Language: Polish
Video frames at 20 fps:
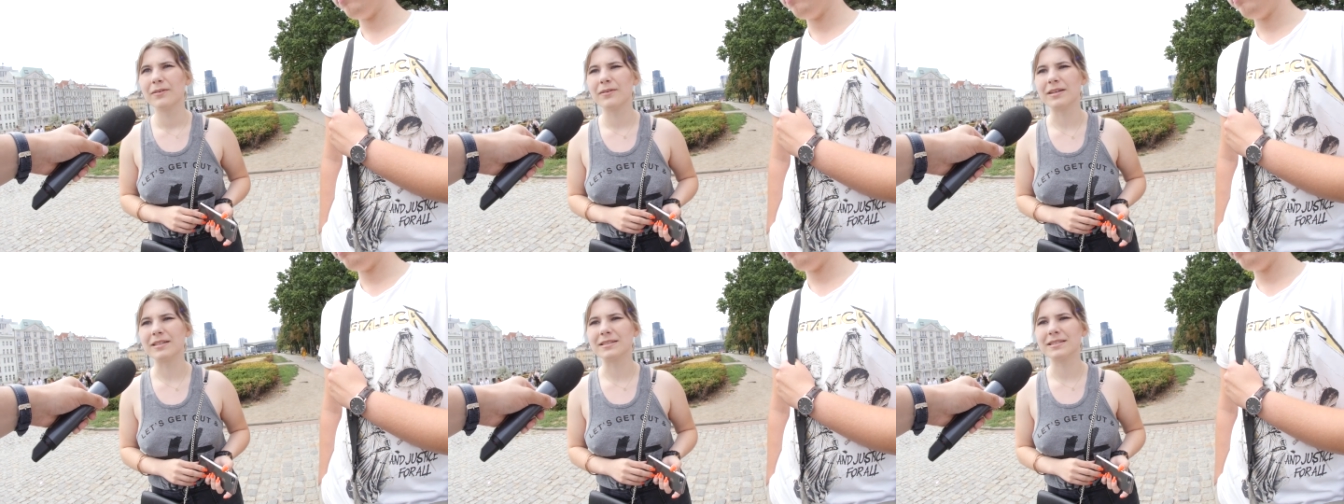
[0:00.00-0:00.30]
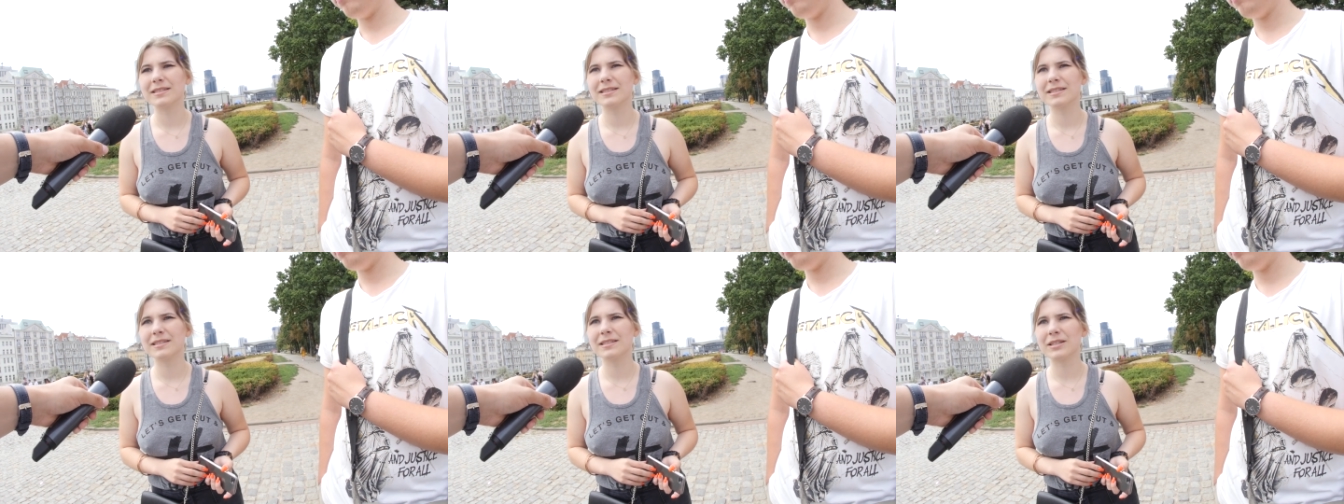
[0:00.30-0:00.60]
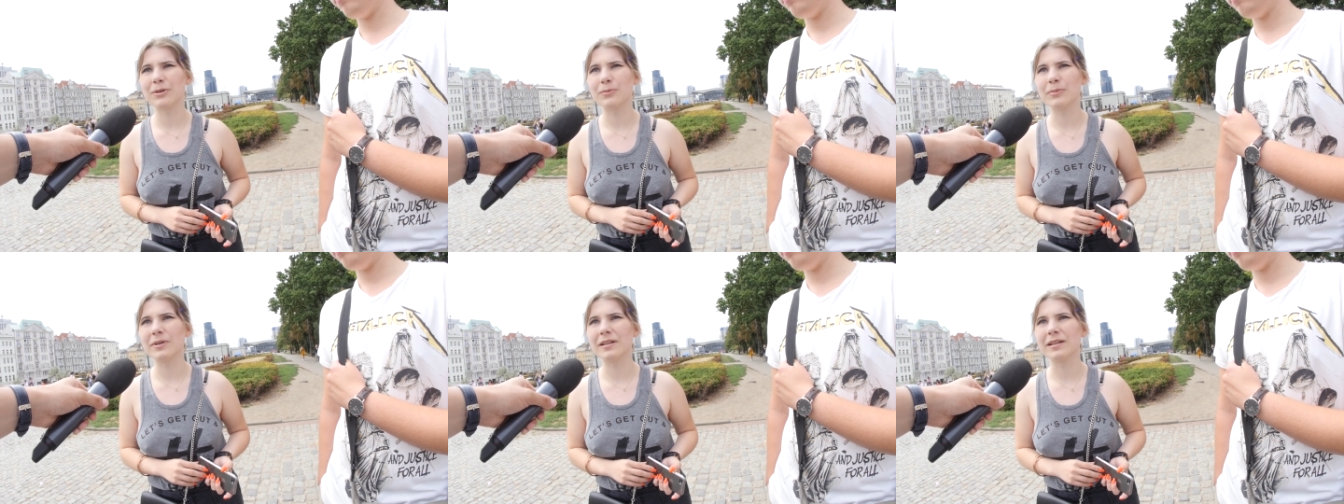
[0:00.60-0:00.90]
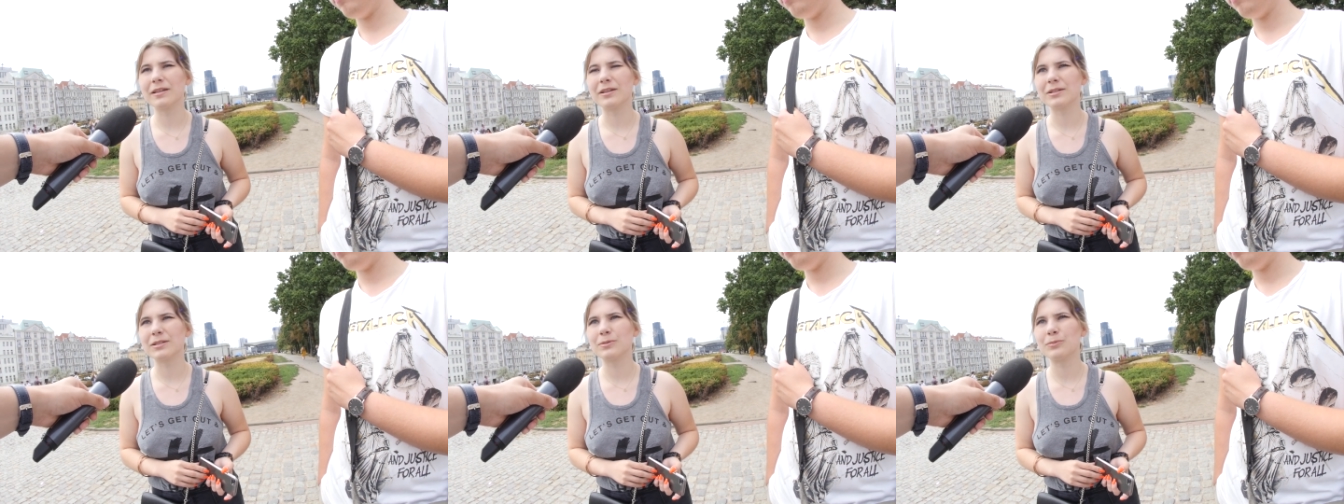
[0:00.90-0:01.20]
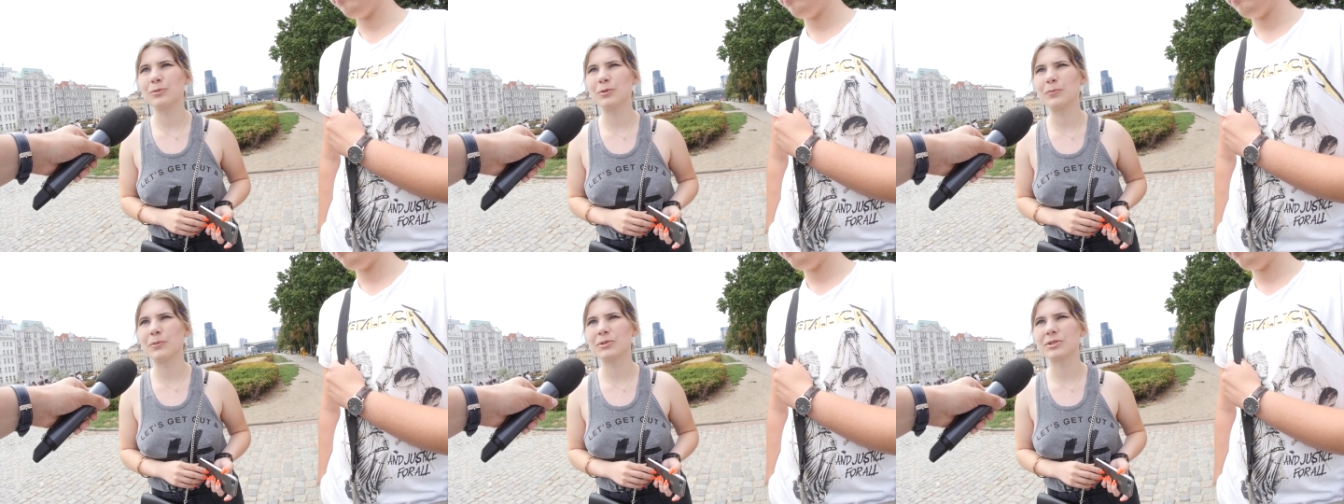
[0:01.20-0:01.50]
więc zrobili to,
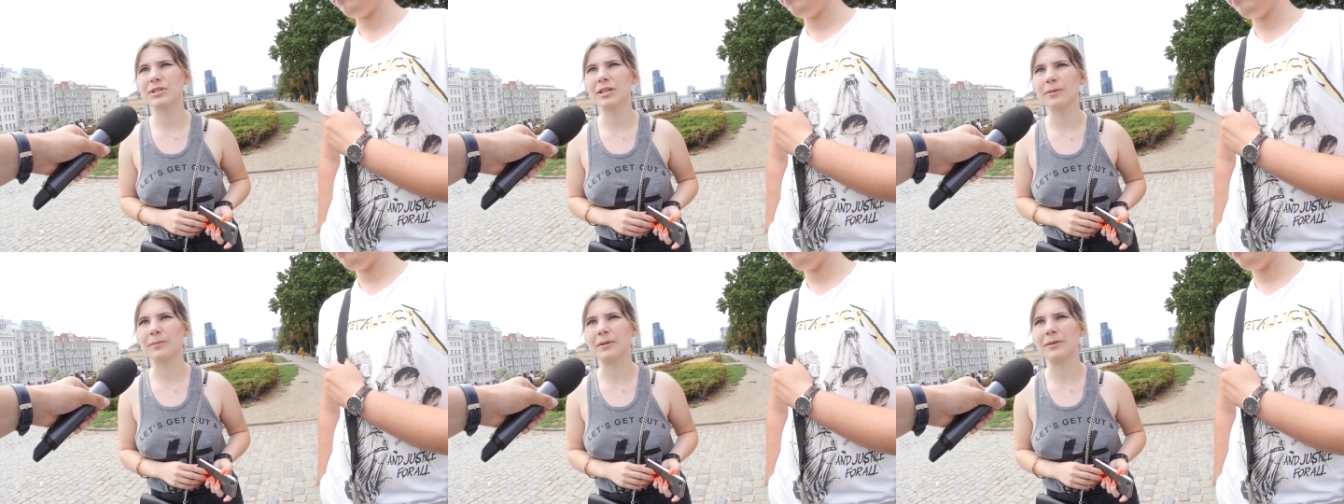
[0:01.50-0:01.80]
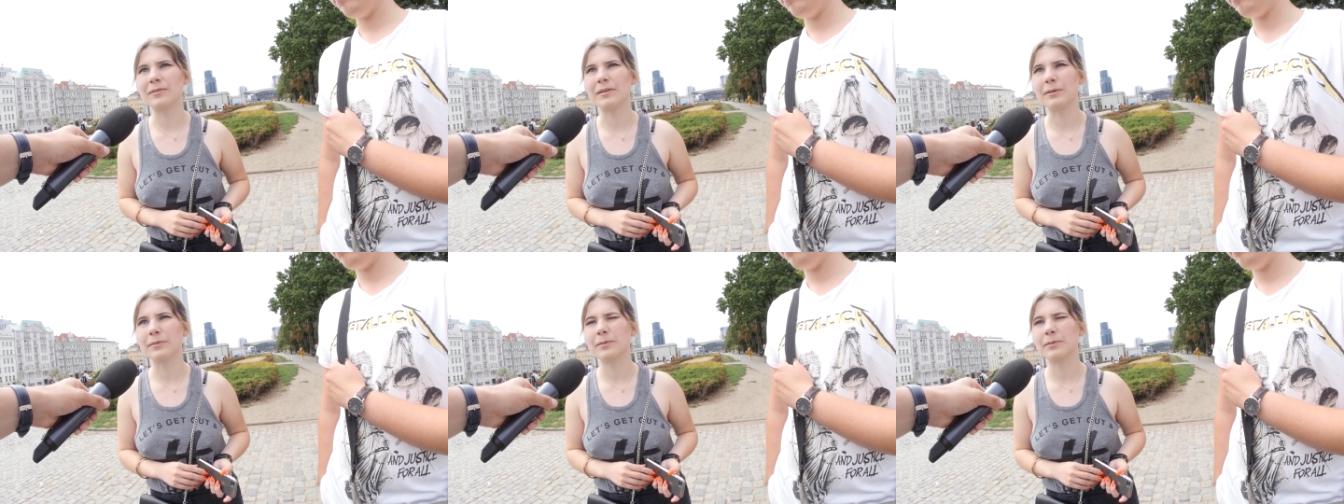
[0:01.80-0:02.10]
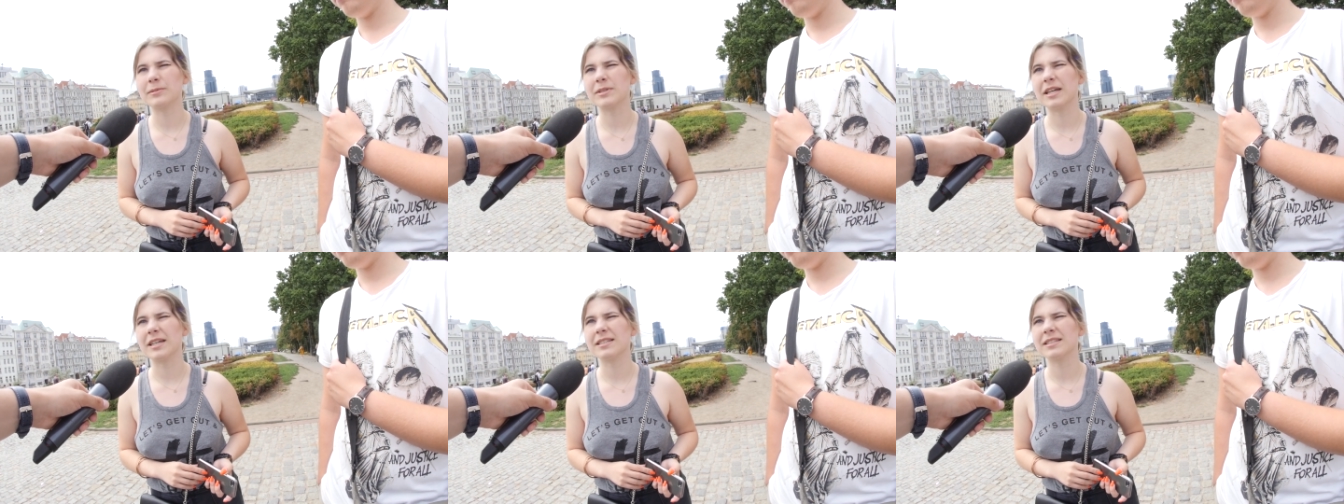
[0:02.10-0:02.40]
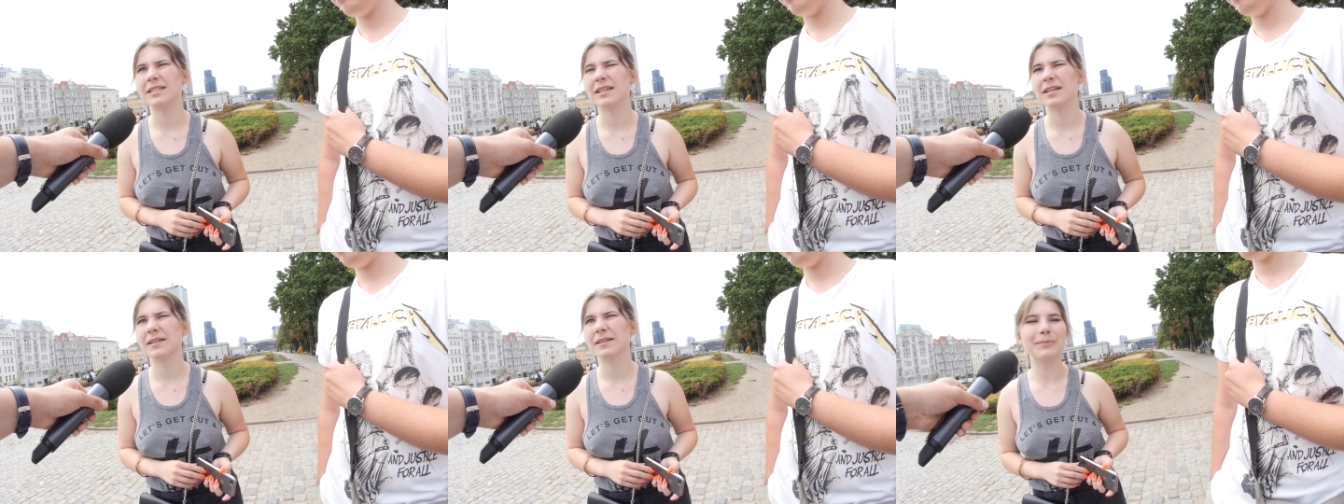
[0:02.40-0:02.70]
co było potrzebne w tamtym czasie.